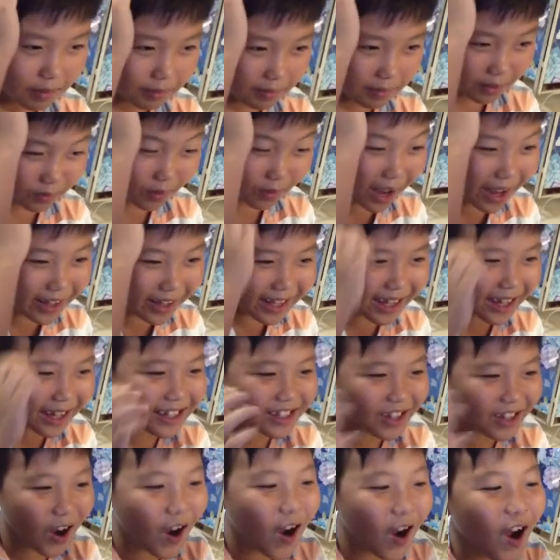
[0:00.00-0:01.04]
Mạnh quá, nhanh
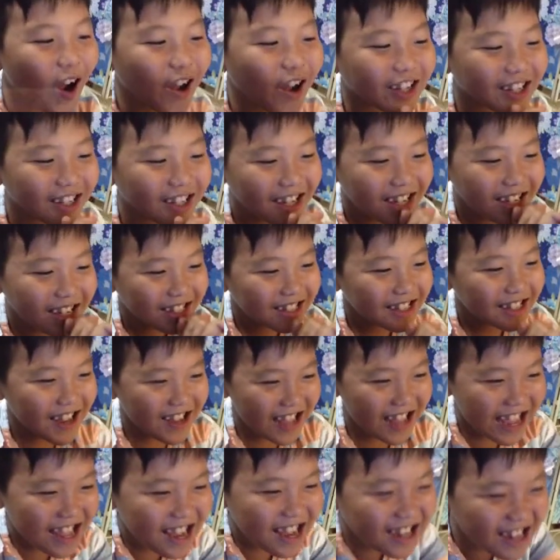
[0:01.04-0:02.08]
lên coi Sao
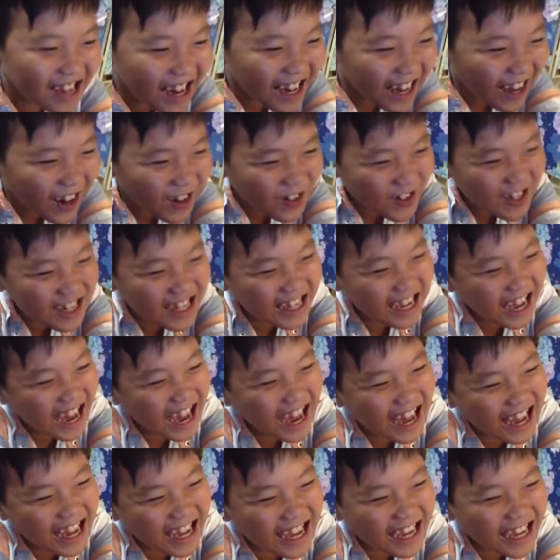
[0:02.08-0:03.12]
vậy giúp ra lâu như
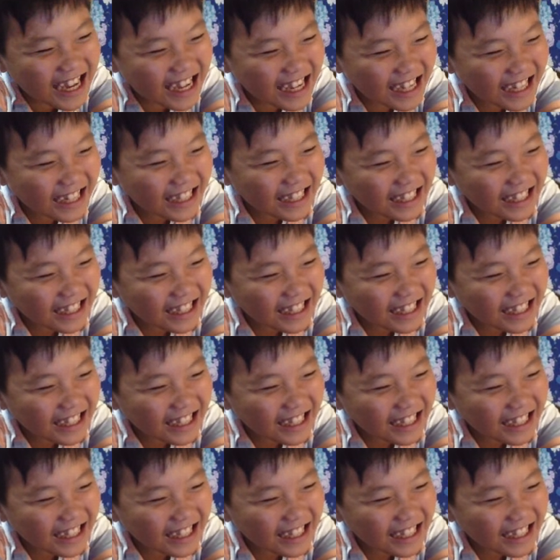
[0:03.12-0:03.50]
vậy